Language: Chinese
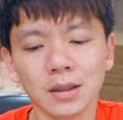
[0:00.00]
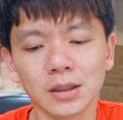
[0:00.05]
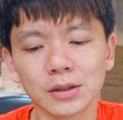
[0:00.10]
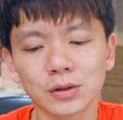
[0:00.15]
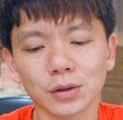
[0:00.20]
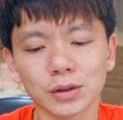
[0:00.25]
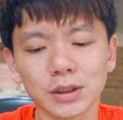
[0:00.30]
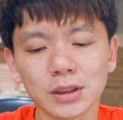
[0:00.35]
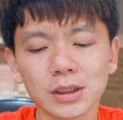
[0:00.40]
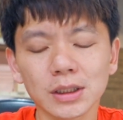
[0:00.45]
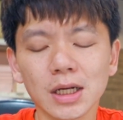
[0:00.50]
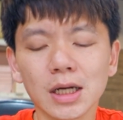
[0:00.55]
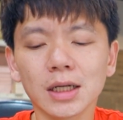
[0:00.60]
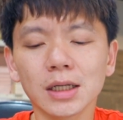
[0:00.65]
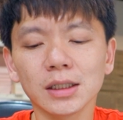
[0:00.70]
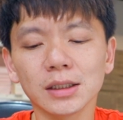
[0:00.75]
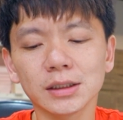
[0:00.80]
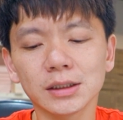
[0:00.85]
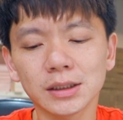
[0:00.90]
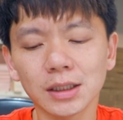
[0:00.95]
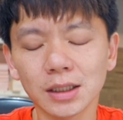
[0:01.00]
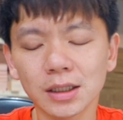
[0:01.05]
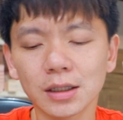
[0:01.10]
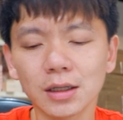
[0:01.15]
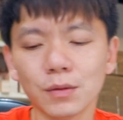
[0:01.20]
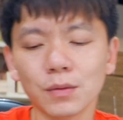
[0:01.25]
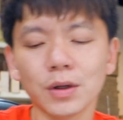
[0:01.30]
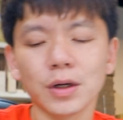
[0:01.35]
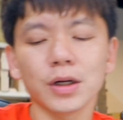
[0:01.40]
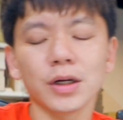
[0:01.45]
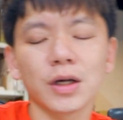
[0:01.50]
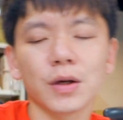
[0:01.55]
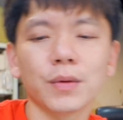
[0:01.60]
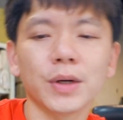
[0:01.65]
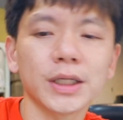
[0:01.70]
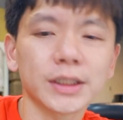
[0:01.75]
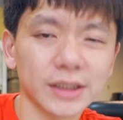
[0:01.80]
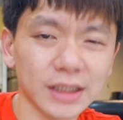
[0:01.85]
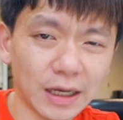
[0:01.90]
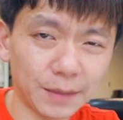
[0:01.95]
首先先先跟各
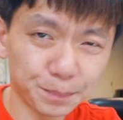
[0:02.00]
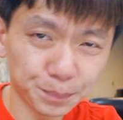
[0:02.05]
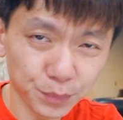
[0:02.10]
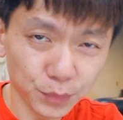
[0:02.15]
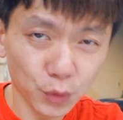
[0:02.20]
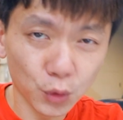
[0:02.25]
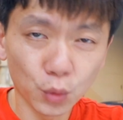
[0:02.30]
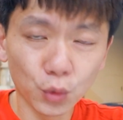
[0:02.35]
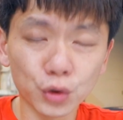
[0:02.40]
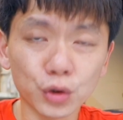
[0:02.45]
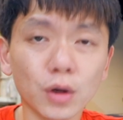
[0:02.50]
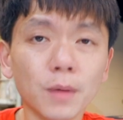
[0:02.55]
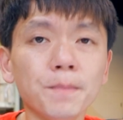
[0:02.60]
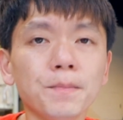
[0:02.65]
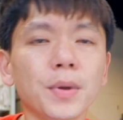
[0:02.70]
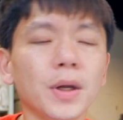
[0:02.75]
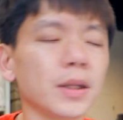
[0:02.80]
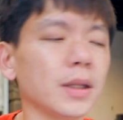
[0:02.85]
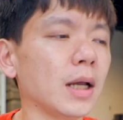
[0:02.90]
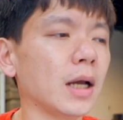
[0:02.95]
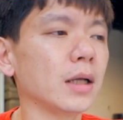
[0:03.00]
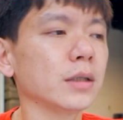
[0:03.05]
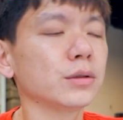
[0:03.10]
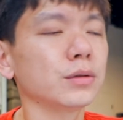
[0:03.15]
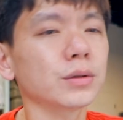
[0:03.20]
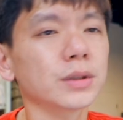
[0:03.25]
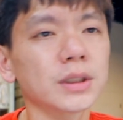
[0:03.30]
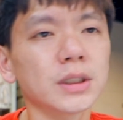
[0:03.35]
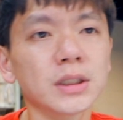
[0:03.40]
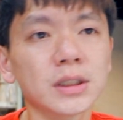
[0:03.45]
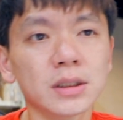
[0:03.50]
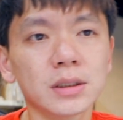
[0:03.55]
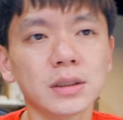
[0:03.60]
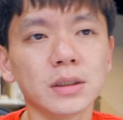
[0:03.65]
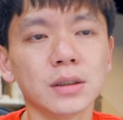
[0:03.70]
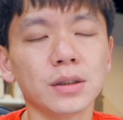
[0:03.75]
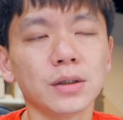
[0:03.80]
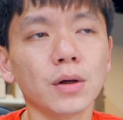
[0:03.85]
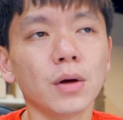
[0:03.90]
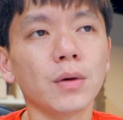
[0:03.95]
位讲，我原本呢就是
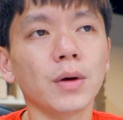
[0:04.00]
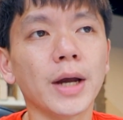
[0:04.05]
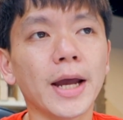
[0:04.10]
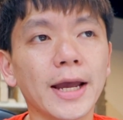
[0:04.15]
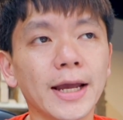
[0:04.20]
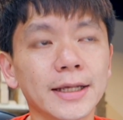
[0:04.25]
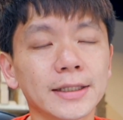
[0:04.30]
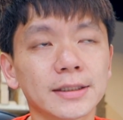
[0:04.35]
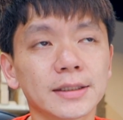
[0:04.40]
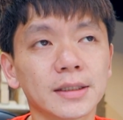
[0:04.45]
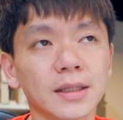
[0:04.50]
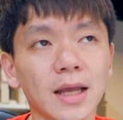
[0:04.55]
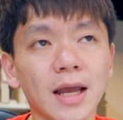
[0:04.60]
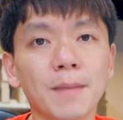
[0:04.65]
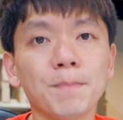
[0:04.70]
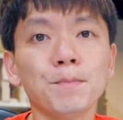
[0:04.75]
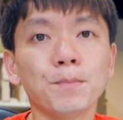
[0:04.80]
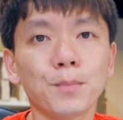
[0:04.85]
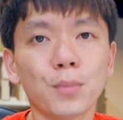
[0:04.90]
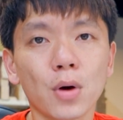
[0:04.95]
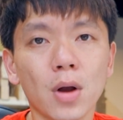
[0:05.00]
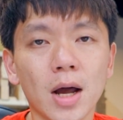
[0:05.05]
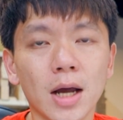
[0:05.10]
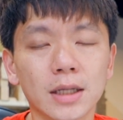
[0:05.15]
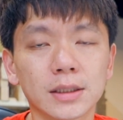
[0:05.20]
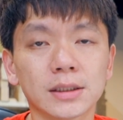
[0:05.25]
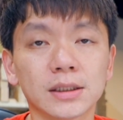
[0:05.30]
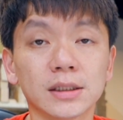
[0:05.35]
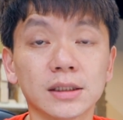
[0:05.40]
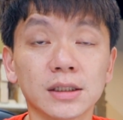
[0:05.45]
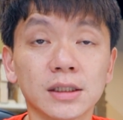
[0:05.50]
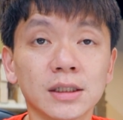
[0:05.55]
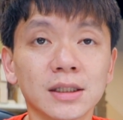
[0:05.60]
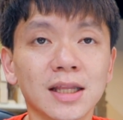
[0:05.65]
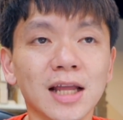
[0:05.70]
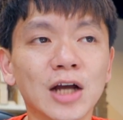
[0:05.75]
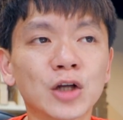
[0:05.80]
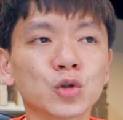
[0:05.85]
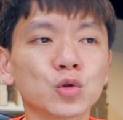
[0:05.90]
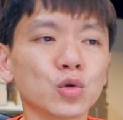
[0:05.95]
使用 X Ten Plus
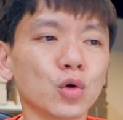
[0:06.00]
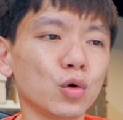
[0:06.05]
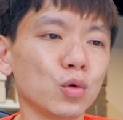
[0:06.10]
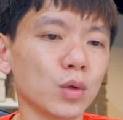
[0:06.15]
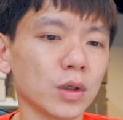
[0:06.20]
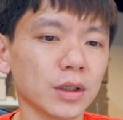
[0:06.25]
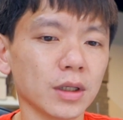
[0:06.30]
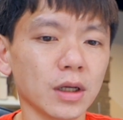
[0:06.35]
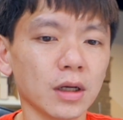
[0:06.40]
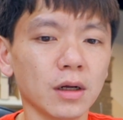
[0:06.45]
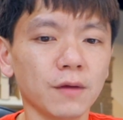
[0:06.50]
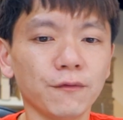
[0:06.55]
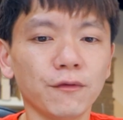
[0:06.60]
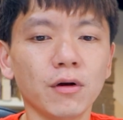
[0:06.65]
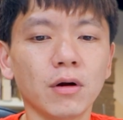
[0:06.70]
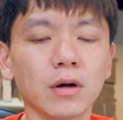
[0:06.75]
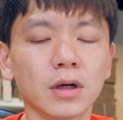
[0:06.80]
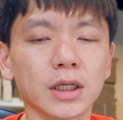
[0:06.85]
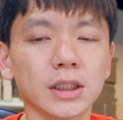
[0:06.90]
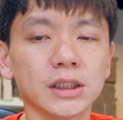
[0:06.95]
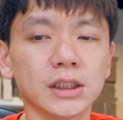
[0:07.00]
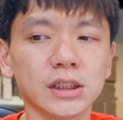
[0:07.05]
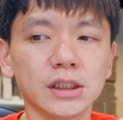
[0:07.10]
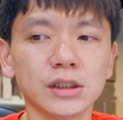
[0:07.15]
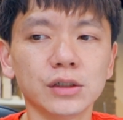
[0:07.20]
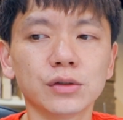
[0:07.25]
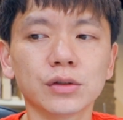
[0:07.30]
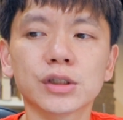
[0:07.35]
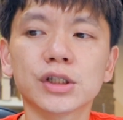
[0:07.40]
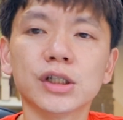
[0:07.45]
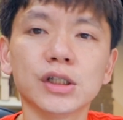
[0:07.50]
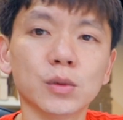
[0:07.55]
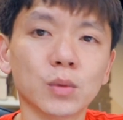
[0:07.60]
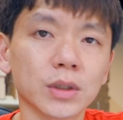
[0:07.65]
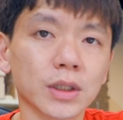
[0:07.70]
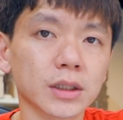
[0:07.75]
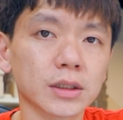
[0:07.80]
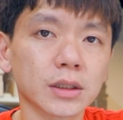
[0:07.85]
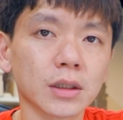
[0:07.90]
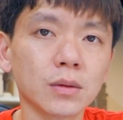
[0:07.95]
当做我的 vlog 机，就是我
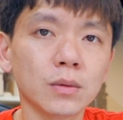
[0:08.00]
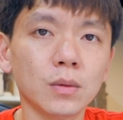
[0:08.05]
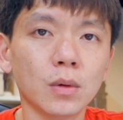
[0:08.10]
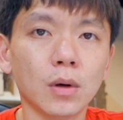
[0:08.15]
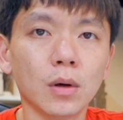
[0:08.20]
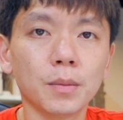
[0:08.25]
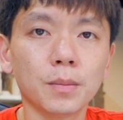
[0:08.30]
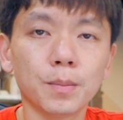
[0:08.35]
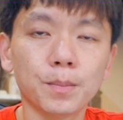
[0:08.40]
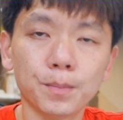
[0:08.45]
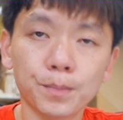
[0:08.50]
的生活。